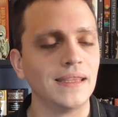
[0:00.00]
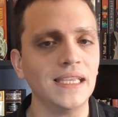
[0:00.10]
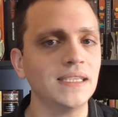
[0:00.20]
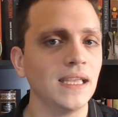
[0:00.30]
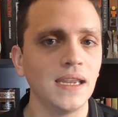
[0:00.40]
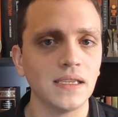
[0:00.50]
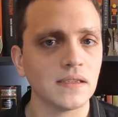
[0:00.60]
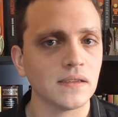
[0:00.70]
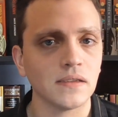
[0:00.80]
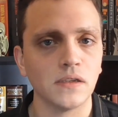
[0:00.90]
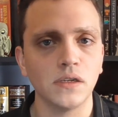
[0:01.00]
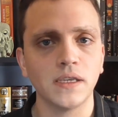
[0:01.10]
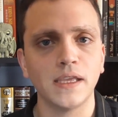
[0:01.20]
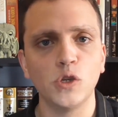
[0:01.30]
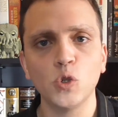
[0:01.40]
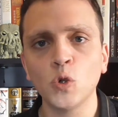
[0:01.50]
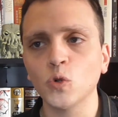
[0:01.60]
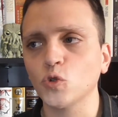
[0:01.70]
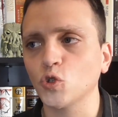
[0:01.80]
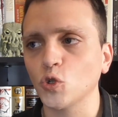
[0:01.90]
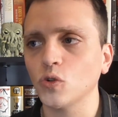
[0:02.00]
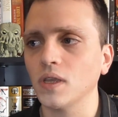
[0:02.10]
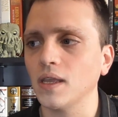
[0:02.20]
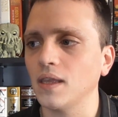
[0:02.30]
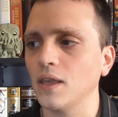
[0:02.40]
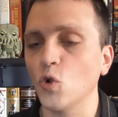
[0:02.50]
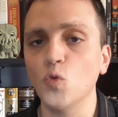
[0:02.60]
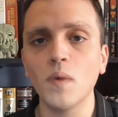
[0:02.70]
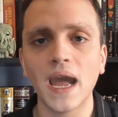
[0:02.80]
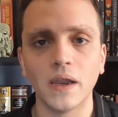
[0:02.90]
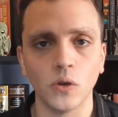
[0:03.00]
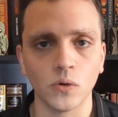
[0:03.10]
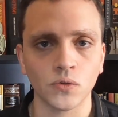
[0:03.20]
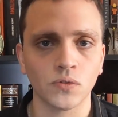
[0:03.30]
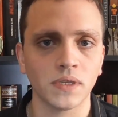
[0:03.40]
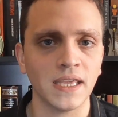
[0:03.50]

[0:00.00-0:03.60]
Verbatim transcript: de seres que no son eh, humanos,